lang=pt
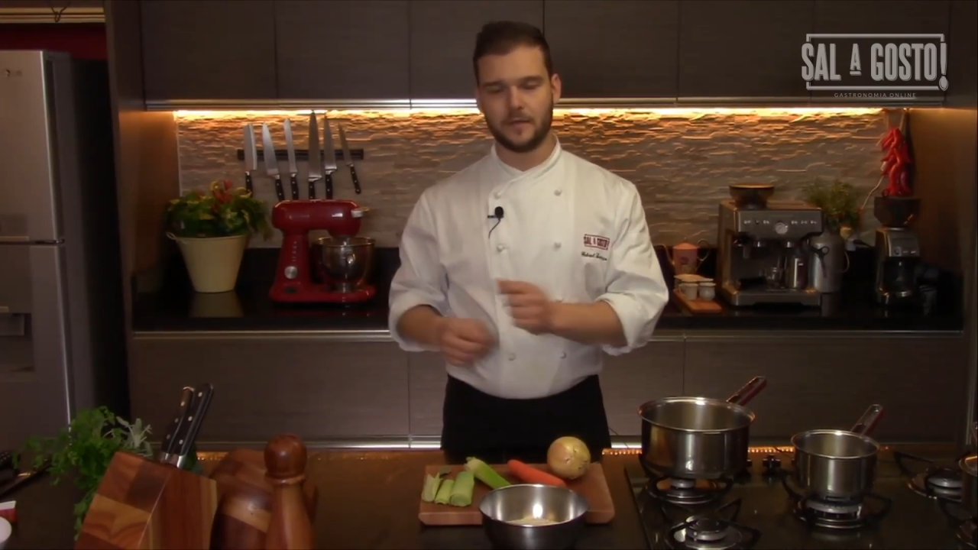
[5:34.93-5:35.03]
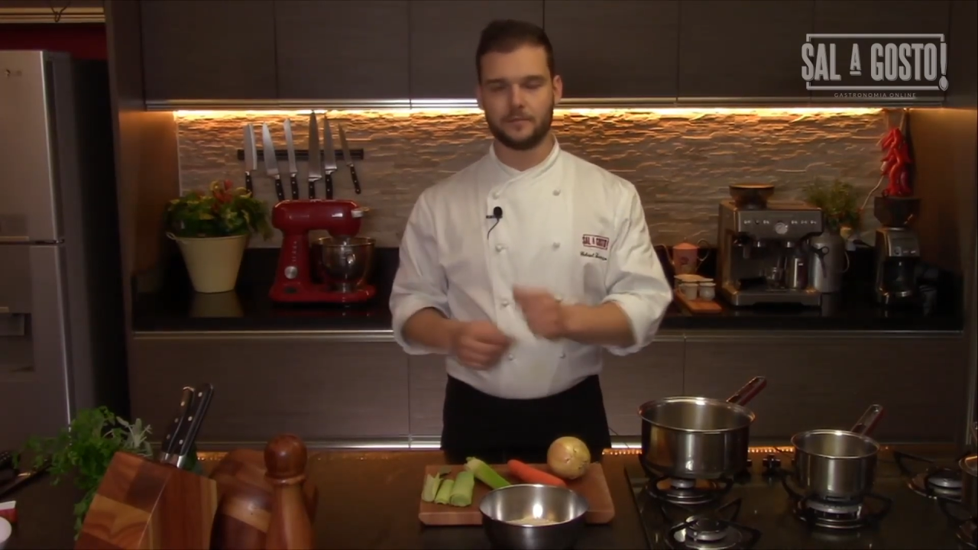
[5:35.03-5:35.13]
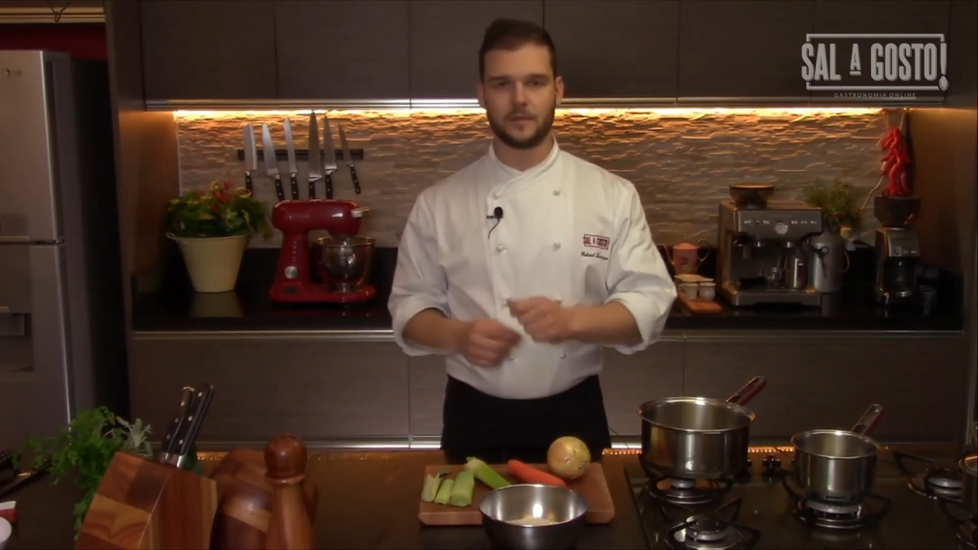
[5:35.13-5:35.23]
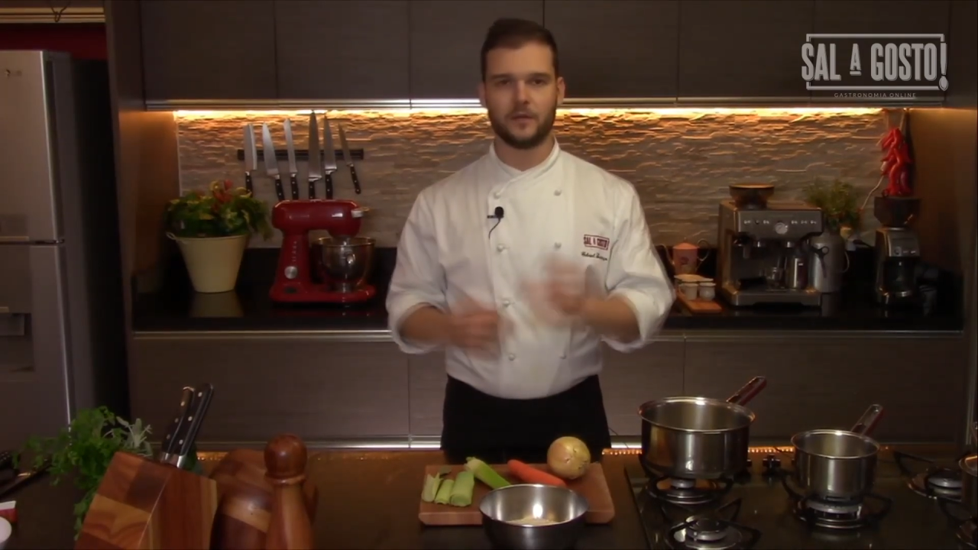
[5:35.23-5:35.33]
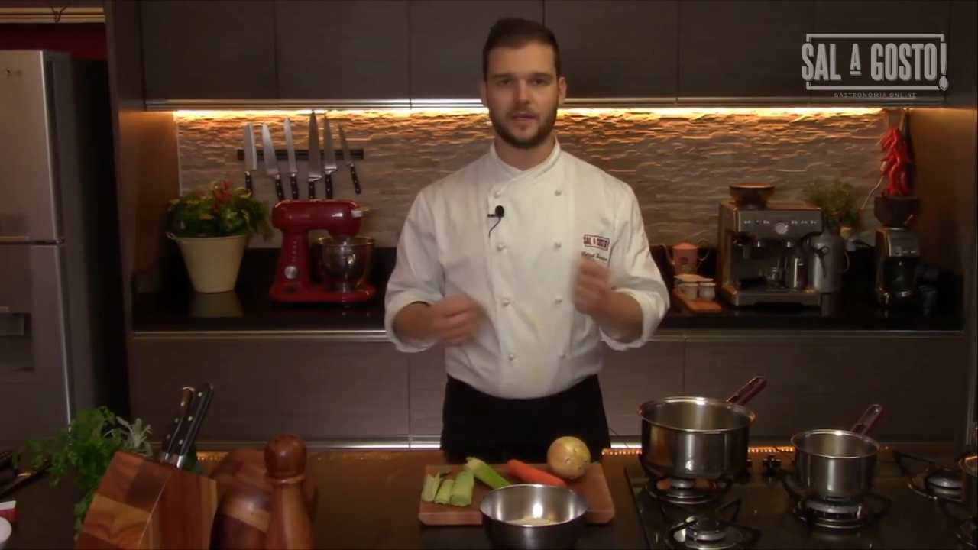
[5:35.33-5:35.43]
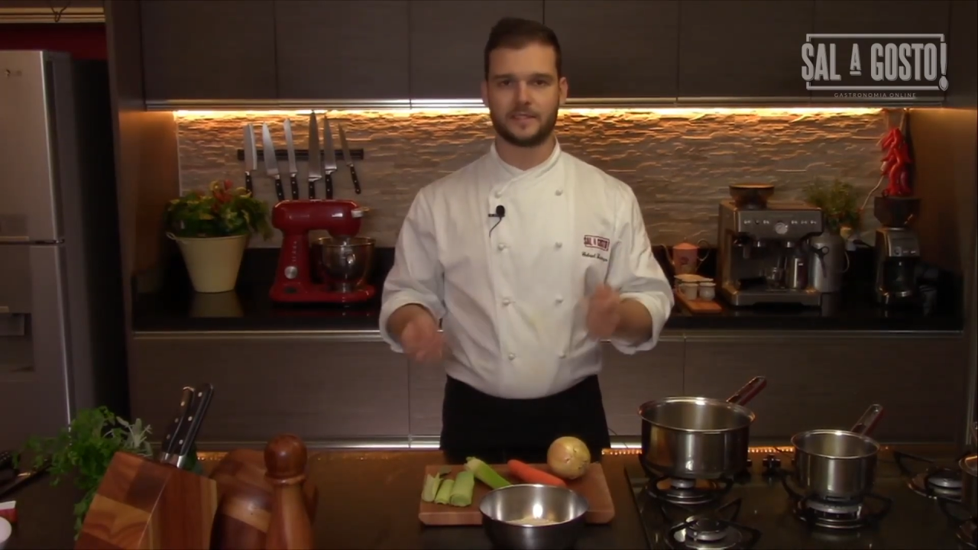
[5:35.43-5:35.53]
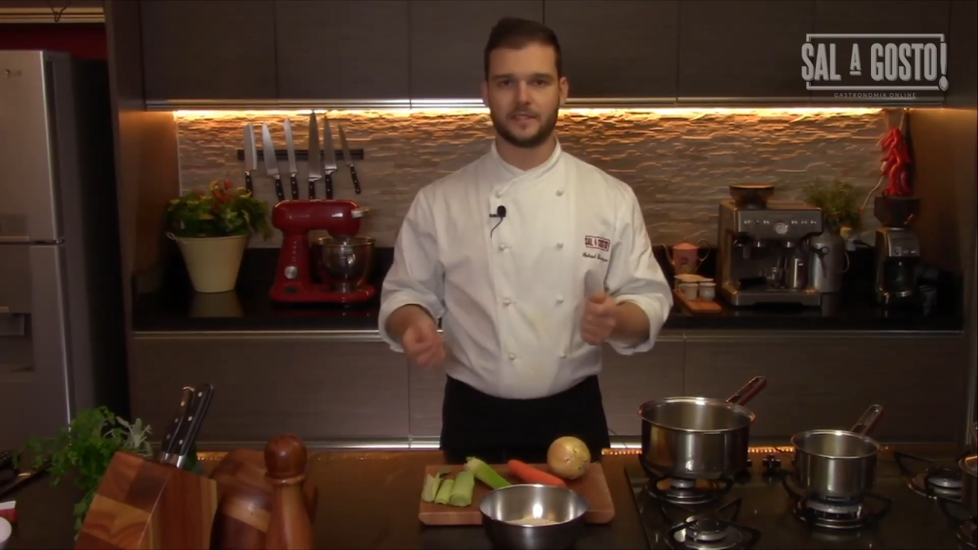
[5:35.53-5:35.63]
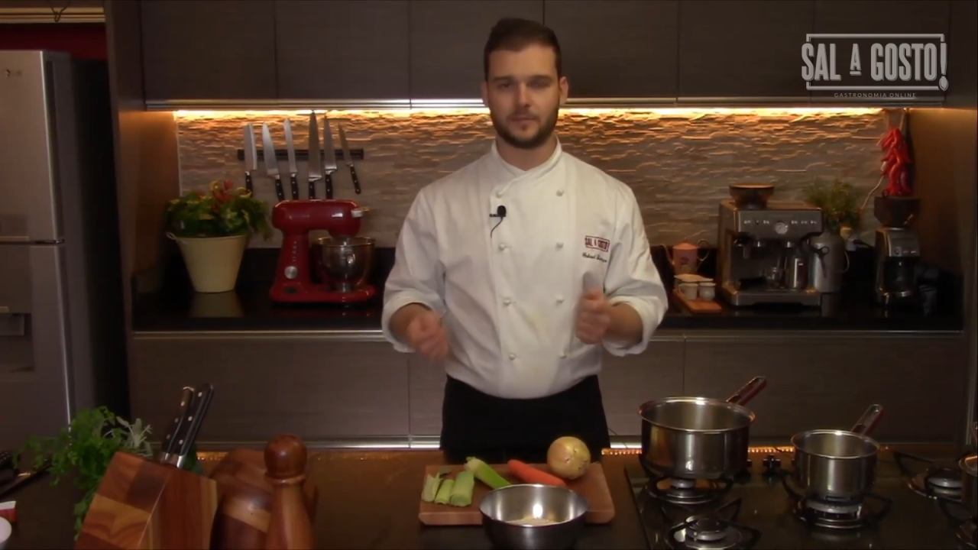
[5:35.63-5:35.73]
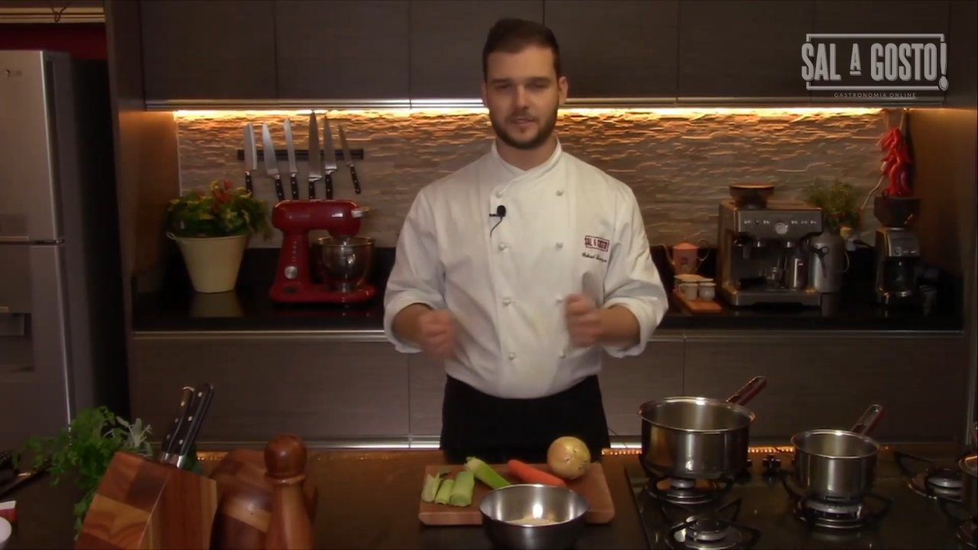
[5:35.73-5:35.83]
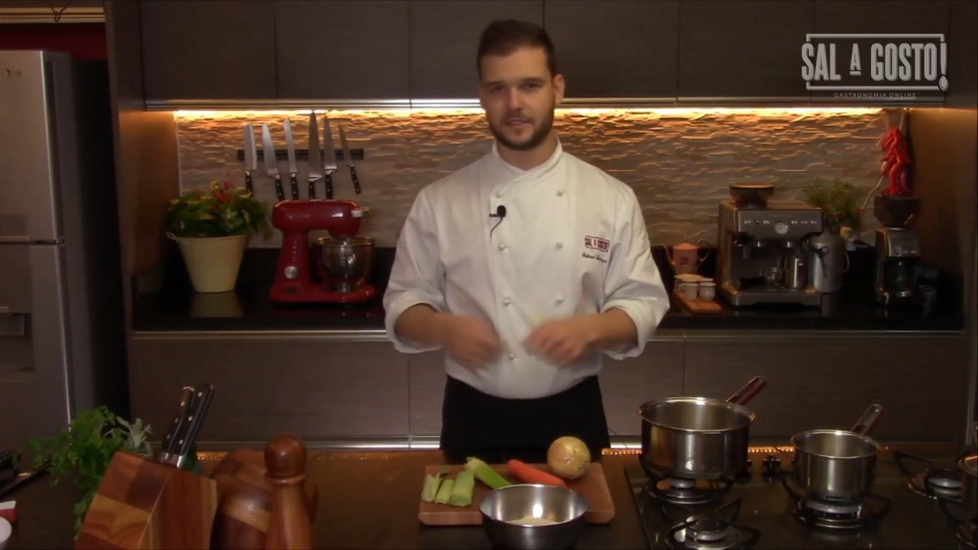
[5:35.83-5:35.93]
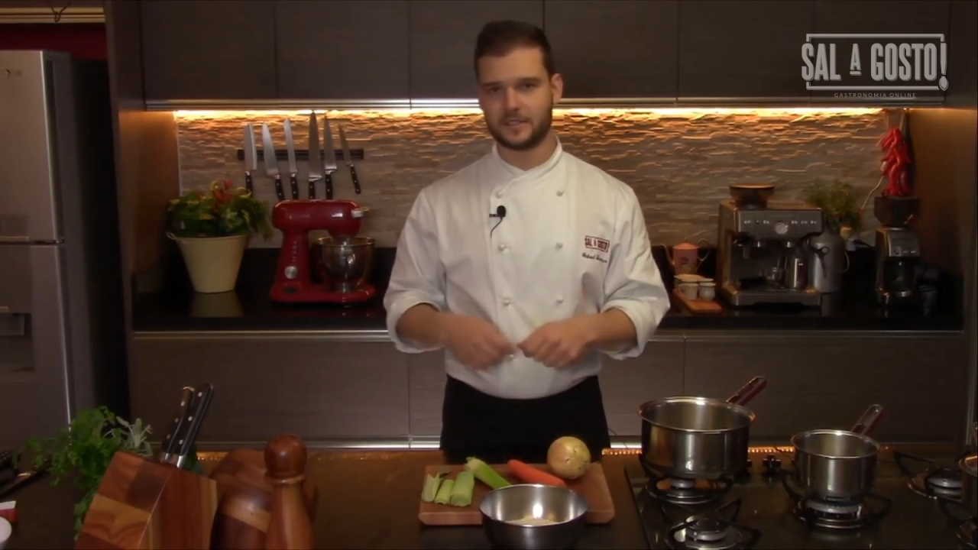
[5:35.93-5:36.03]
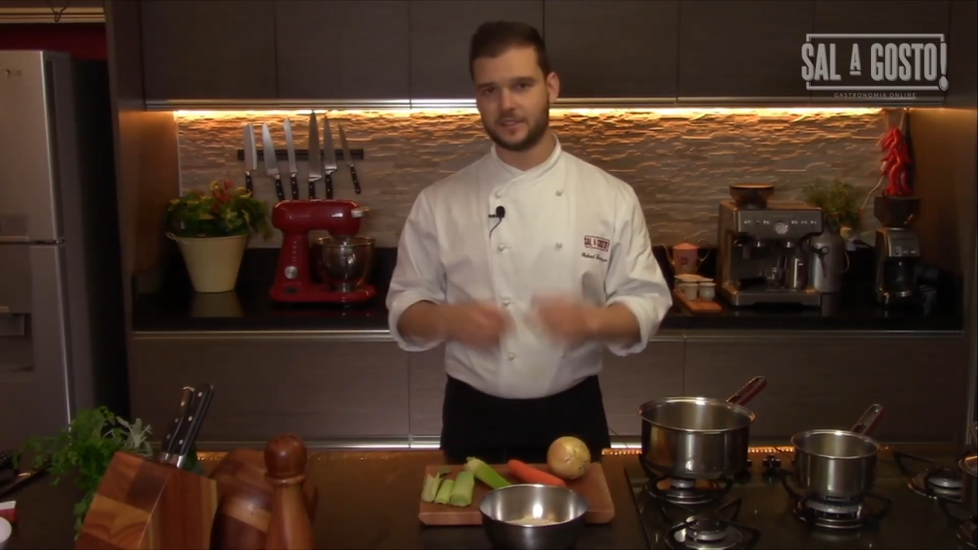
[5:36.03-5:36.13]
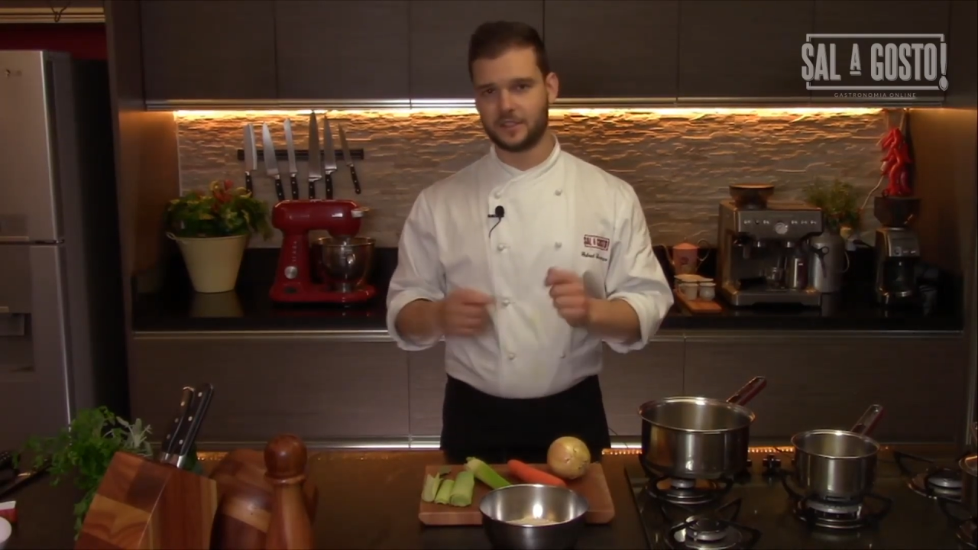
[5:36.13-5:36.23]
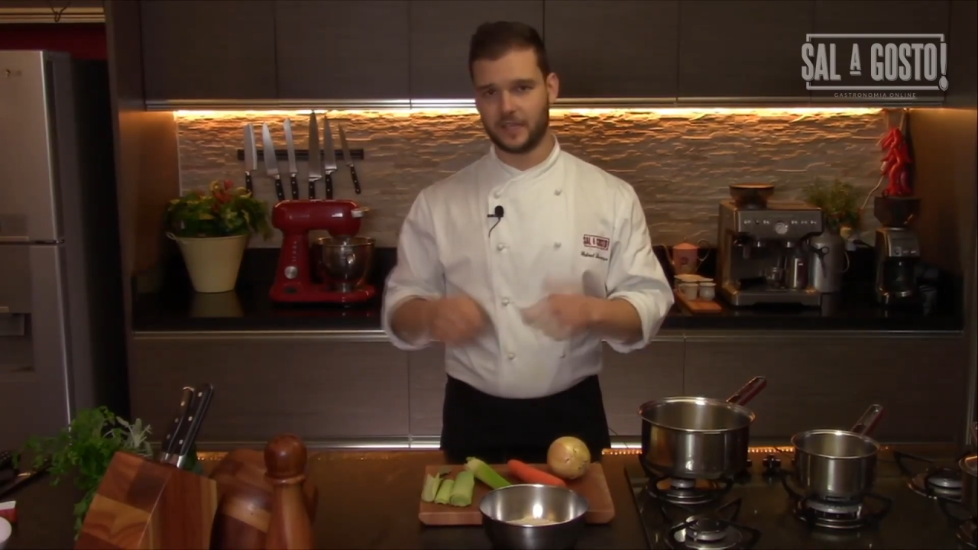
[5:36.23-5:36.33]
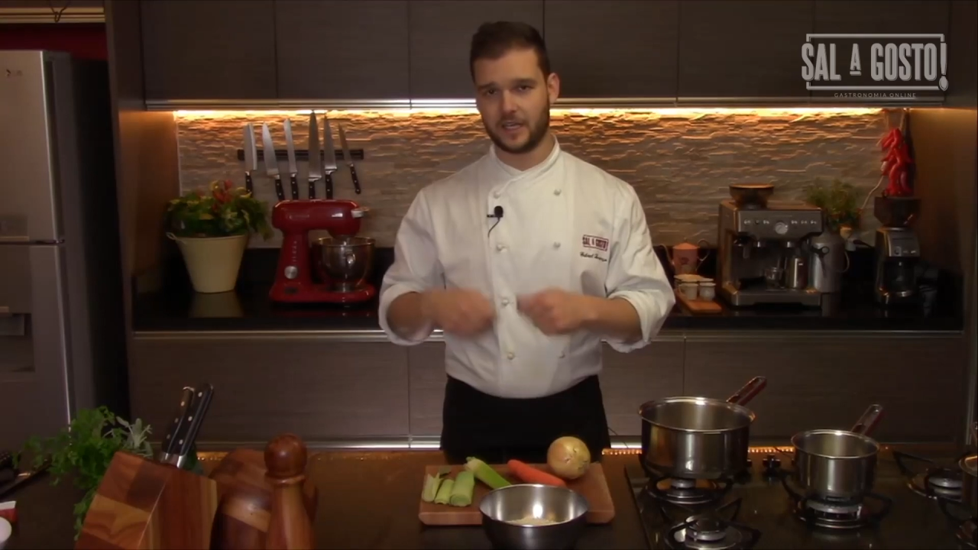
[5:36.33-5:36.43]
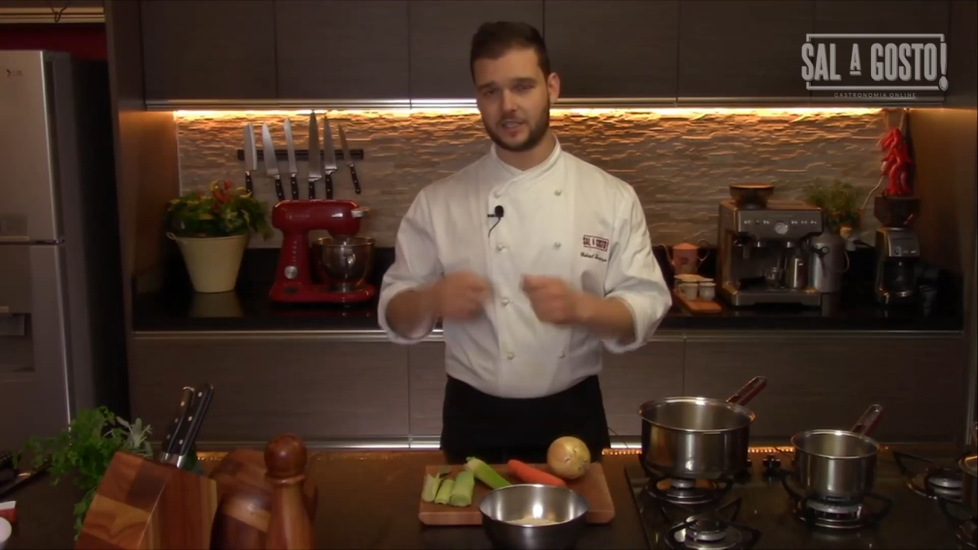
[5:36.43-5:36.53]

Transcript: Tá? Não é simples assim